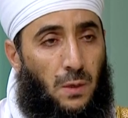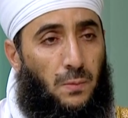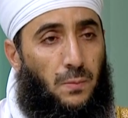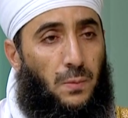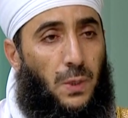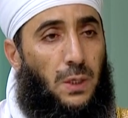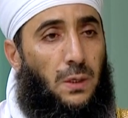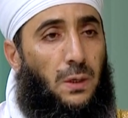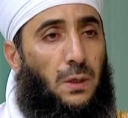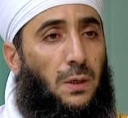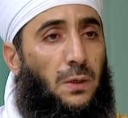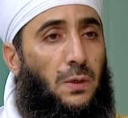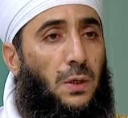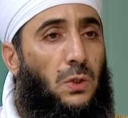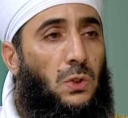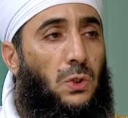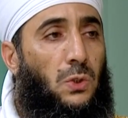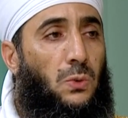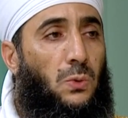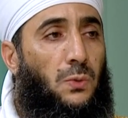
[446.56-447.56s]
بل
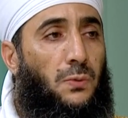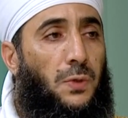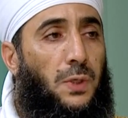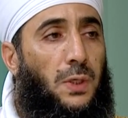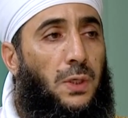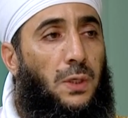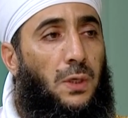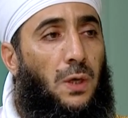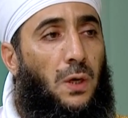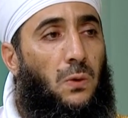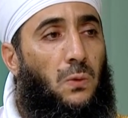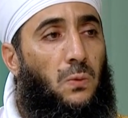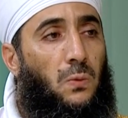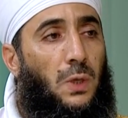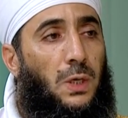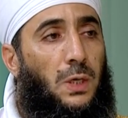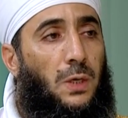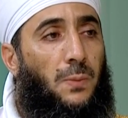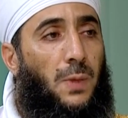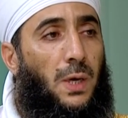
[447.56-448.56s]
نجد في
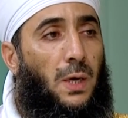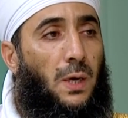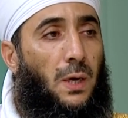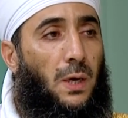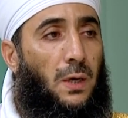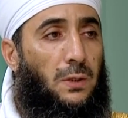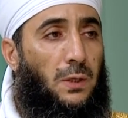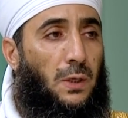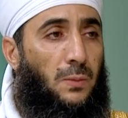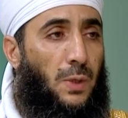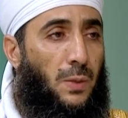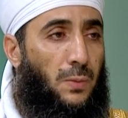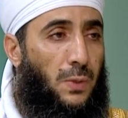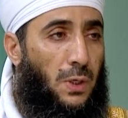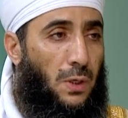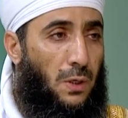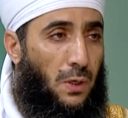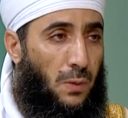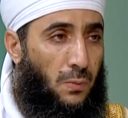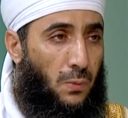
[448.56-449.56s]
اول ما خاطب
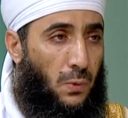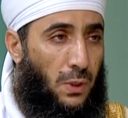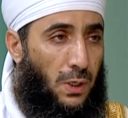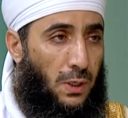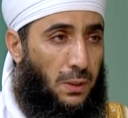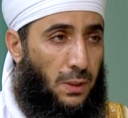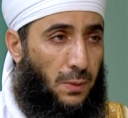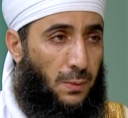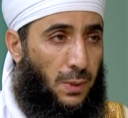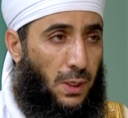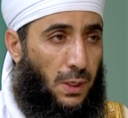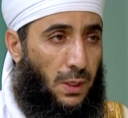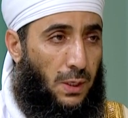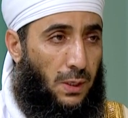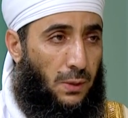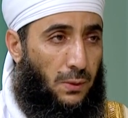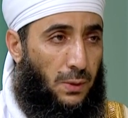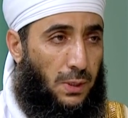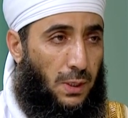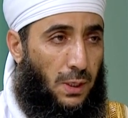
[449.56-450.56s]
به ربنا تبارك
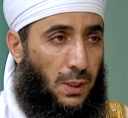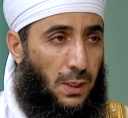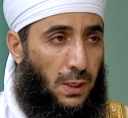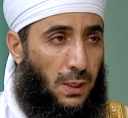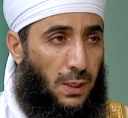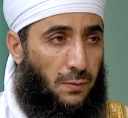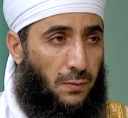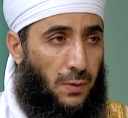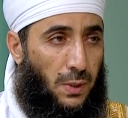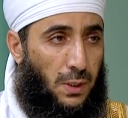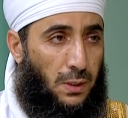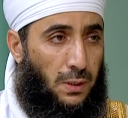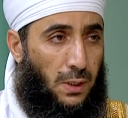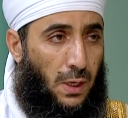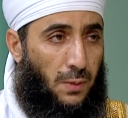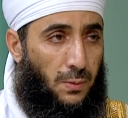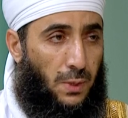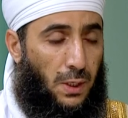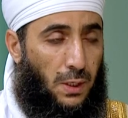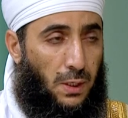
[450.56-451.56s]
وتعالى في
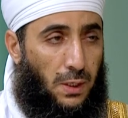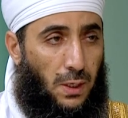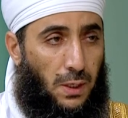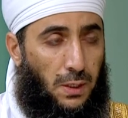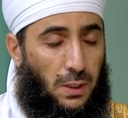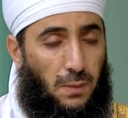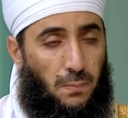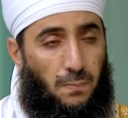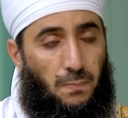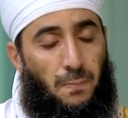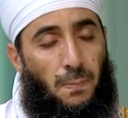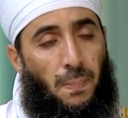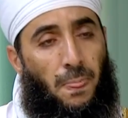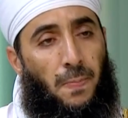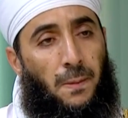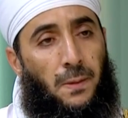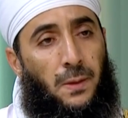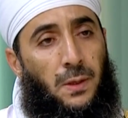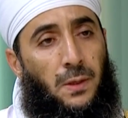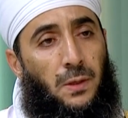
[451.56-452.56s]
كتابه الكريم
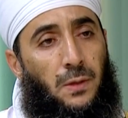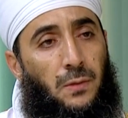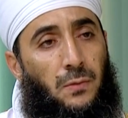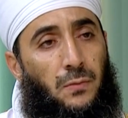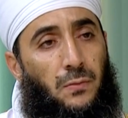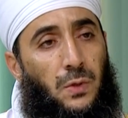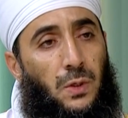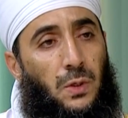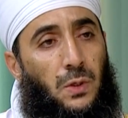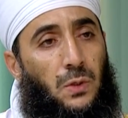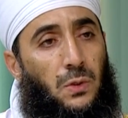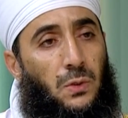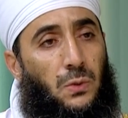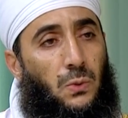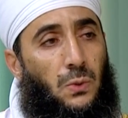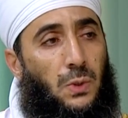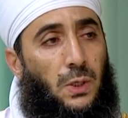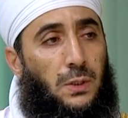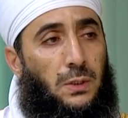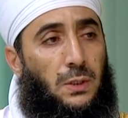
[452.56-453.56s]
في
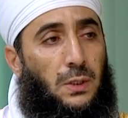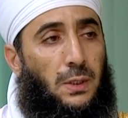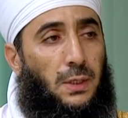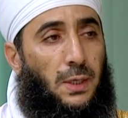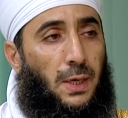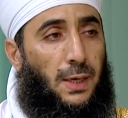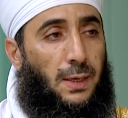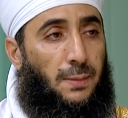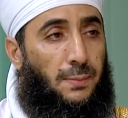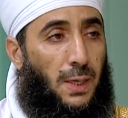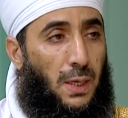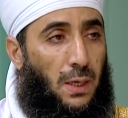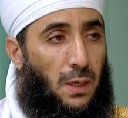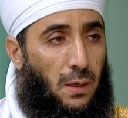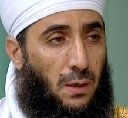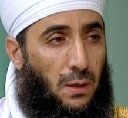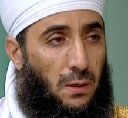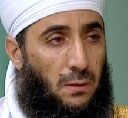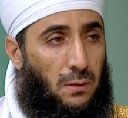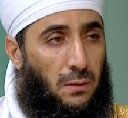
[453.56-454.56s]
سوره
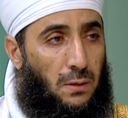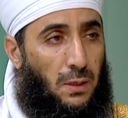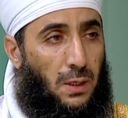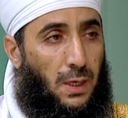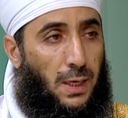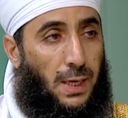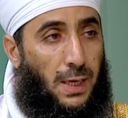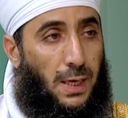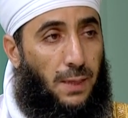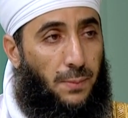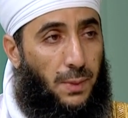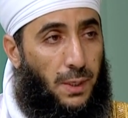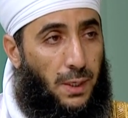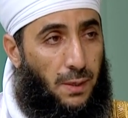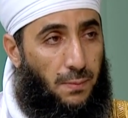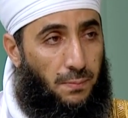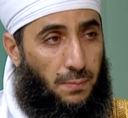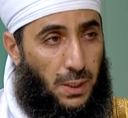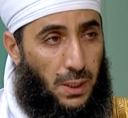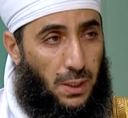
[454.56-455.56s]
البقره
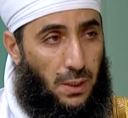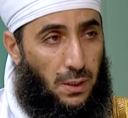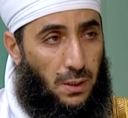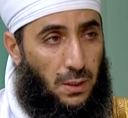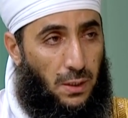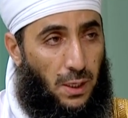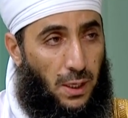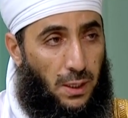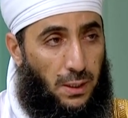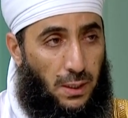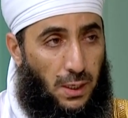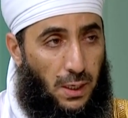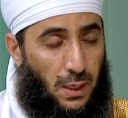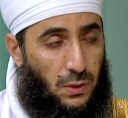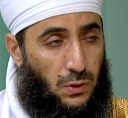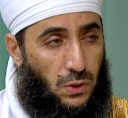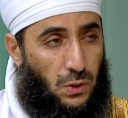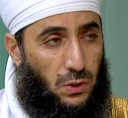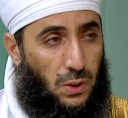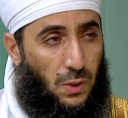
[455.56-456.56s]
امرا به
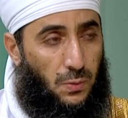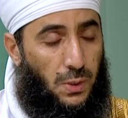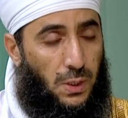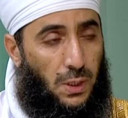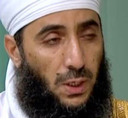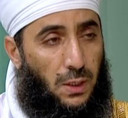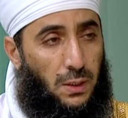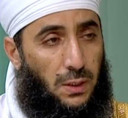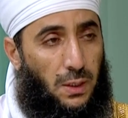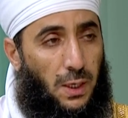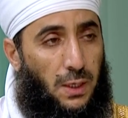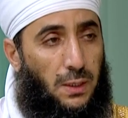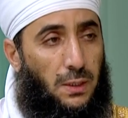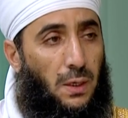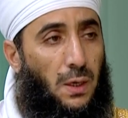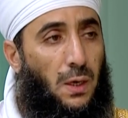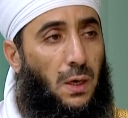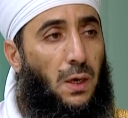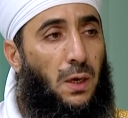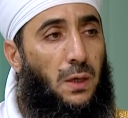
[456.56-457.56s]
الناس جميعا ان
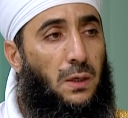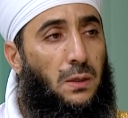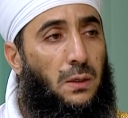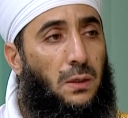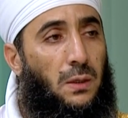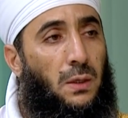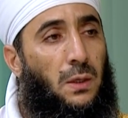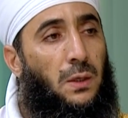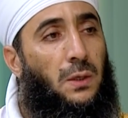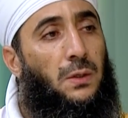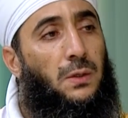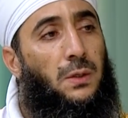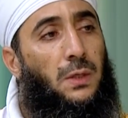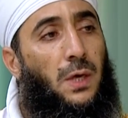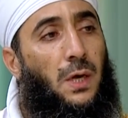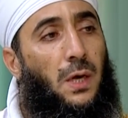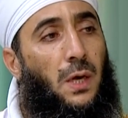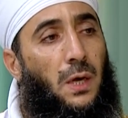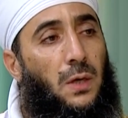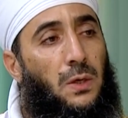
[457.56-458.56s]
قال
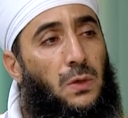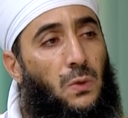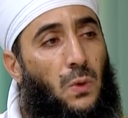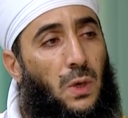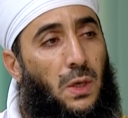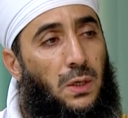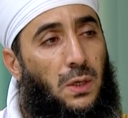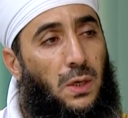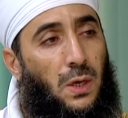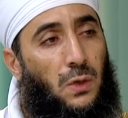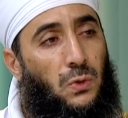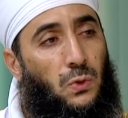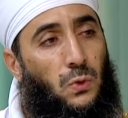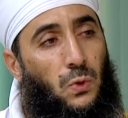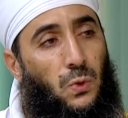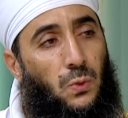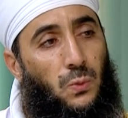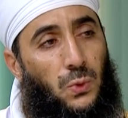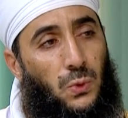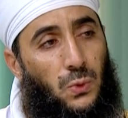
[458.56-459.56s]
يا ايها الناس
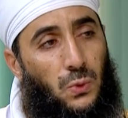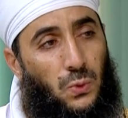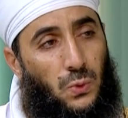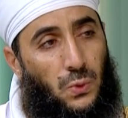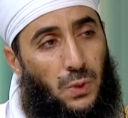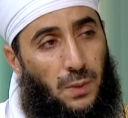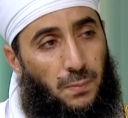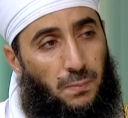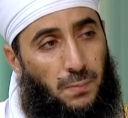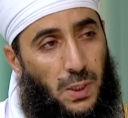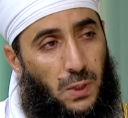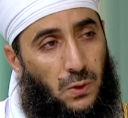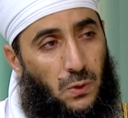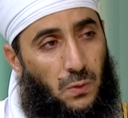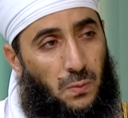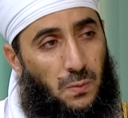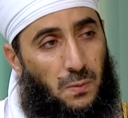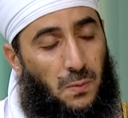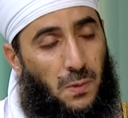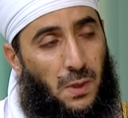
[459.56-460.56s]
اعبدوا
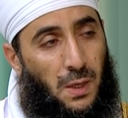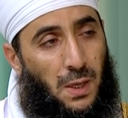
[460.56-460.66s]
ربكم